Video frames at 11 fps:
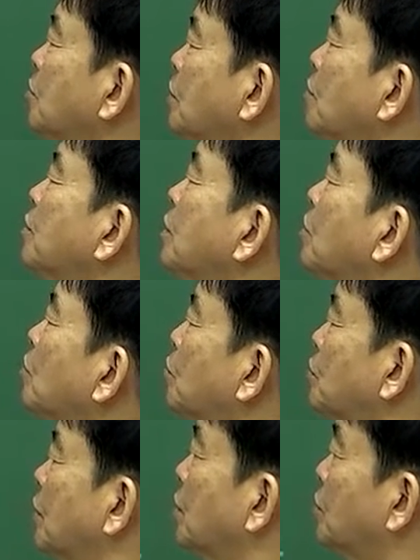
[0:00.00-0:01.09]
뭐 그냥 한번
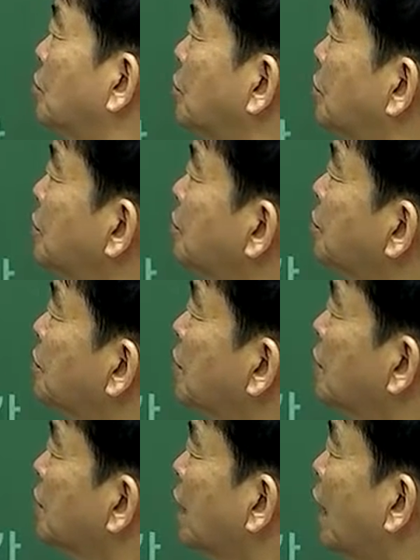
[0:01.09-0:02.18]
읽어보세요, 여러분.
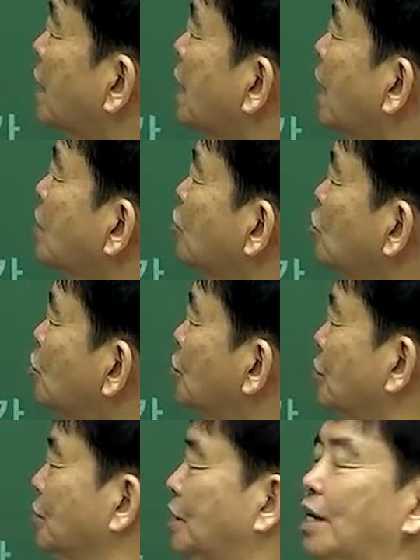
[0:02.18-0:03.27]
다당류,
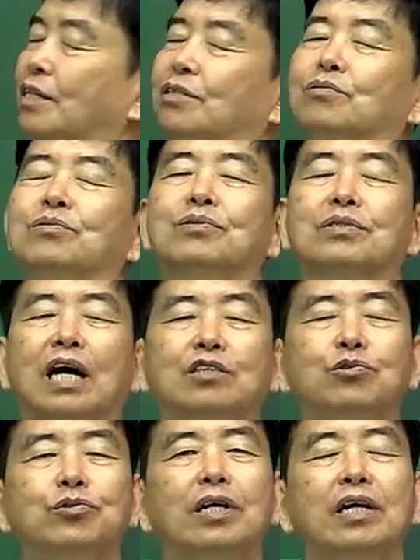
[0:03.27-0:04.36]

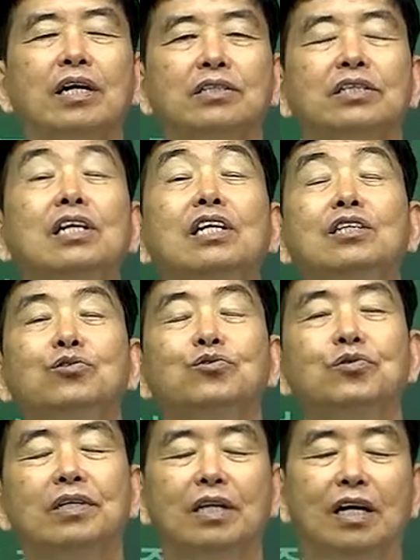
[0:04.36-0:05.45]
가축 사양에서 제일
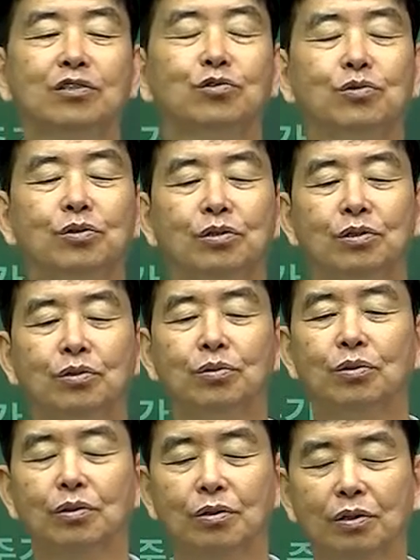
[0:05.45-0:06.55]
중요한 당류
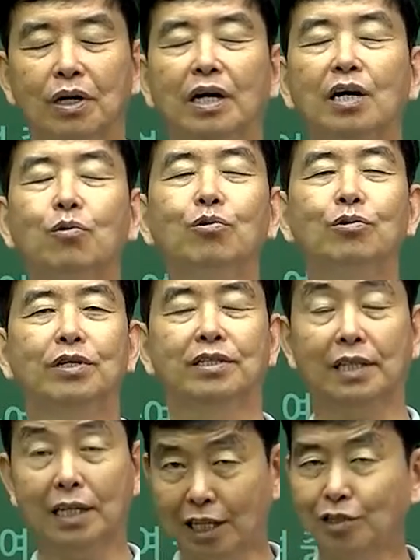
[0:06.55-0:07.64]
하나 골르세요.
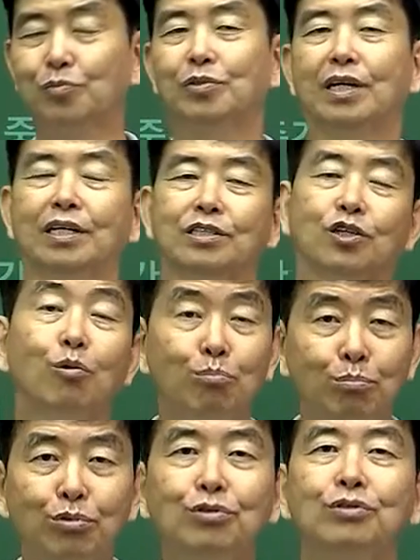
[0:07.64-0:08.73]
다당류입니다.
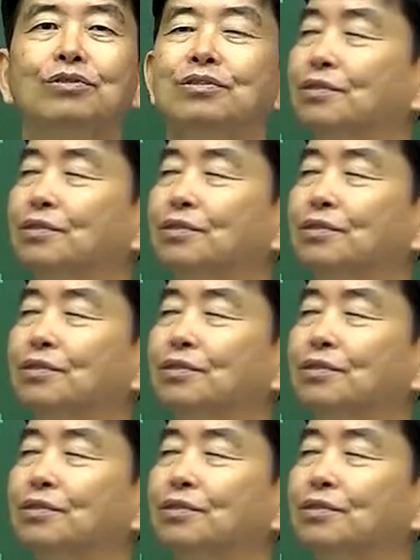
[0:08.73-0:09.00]
전분.